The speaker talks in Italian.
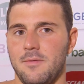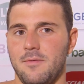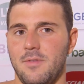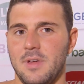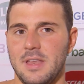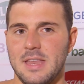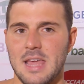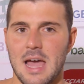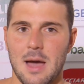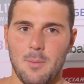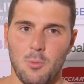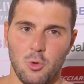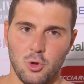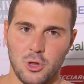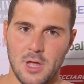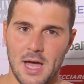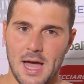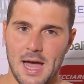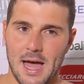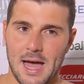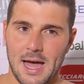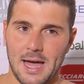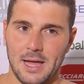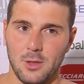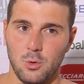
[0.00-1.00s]
Veniamo
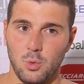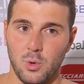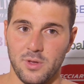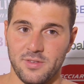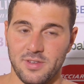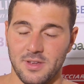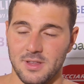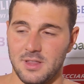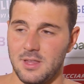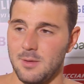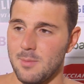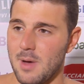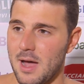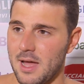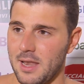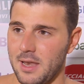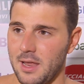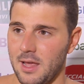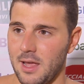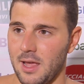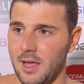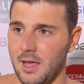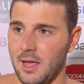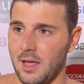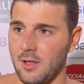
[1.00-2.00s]
da due
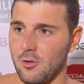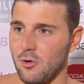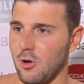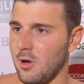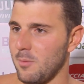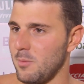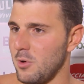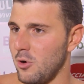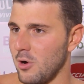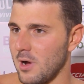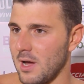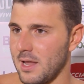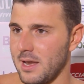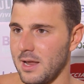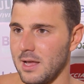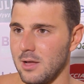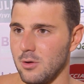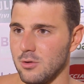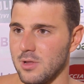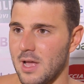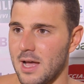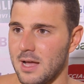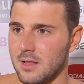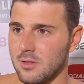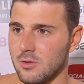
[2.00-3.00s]
settimane dove abbiamo caricato
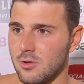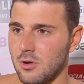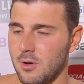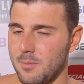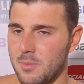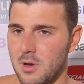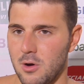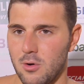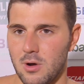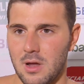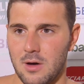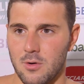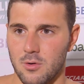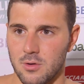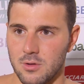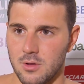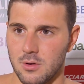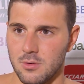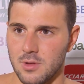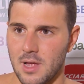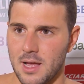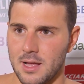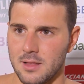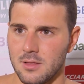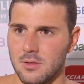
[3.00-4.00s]
tanto, abbiamo
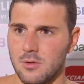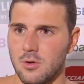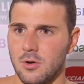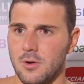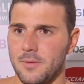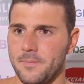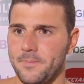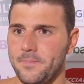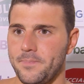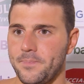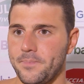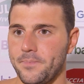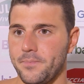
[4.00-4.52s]
lavorato tanto